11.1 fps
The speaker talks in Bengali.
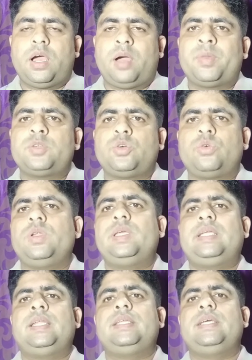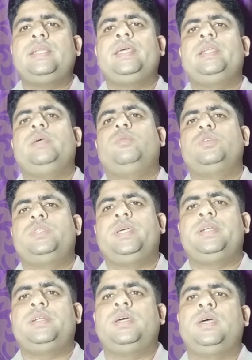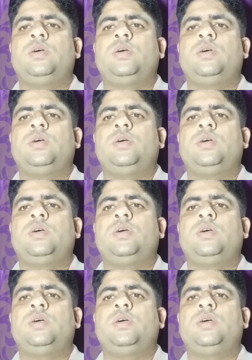আমরা সকলেই জানি যে নেট এবং সেট